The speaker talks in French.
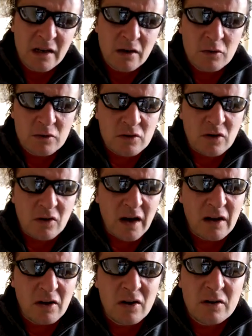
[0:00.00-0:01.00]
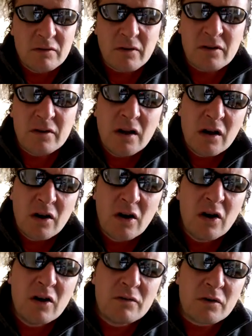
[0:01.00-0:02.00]
le temps à l'œuvre,
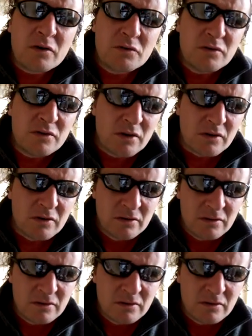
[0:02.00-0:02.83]
l'œuvre du temps.